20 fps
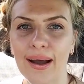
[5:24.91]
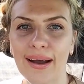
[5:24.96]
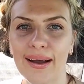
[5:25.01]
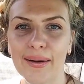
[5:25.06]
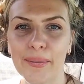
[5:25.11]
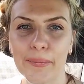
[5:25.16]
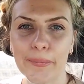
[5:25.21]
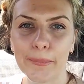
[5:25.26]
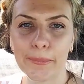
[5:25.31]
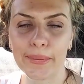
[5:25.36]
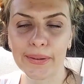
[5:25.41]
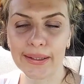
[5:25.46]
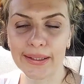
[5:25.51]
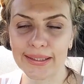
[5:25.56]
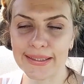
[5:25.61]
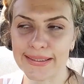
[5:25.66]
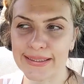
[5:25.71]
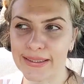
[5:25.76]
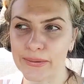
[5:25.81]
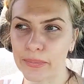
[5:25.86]
э, в
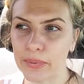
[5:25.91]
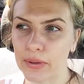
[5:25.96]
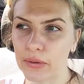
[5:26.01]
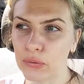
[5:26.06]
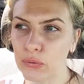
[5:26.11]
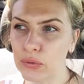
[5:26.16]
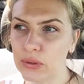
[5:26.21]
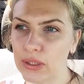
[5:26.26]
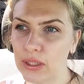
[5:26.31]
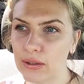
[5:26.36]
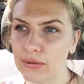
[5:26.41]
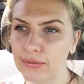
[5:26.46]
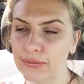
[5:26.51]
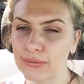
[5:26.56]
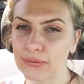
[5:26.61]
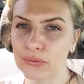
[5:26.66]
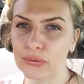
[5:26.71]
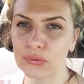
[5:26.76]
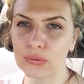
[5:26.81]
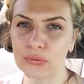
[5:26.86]
магазин
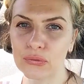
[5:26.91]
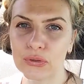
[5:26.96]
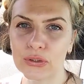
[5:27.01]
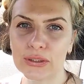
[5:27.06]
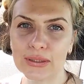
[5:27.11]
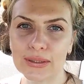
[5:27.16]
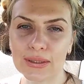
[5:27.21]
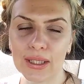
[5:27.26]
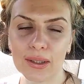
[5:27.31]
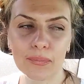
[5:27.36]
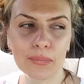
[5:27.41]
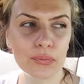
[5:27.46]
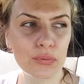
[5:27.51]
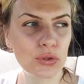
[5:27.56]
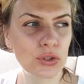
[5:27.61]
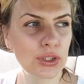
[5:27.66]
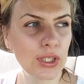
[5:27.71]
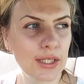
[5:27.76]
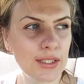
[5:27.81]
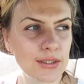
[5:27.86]
продуктов, но вот так
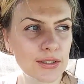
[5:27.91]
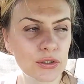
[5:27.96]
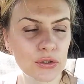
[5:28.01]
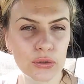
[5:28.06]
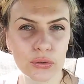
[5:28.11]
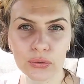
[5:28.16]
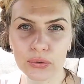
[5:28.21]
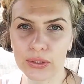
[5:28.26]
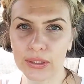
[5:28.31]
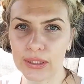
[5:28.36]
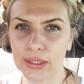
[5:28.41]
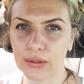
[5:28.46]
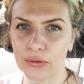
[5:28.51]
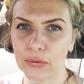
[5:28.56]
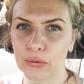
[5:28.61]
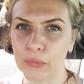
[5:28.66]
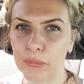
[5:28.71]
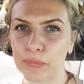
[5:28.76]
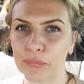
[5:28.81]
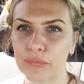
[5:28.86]
получается, что
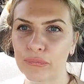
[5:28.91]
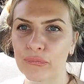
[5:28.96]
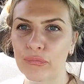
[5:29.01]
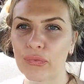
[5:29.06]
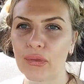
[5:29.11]
еду.